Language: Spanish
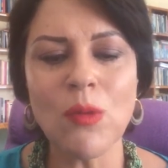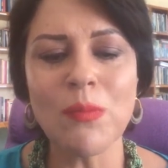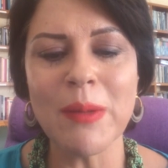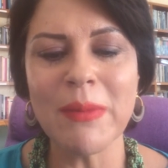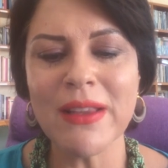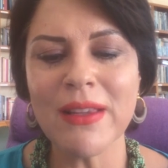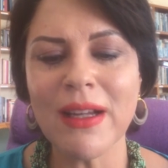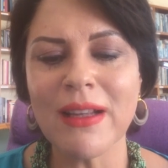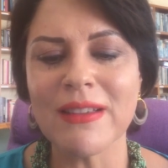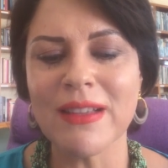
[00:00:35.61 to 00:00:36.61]

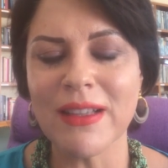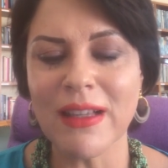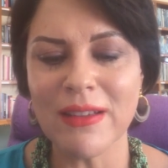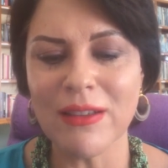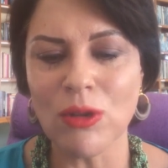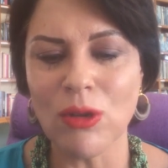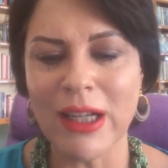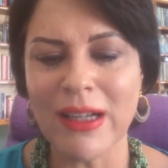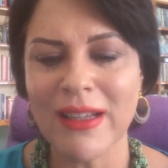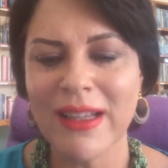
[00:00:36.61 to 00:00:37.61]
complementa la enseñanza
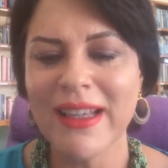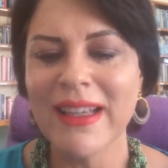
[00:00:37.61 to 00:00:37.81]
escolar,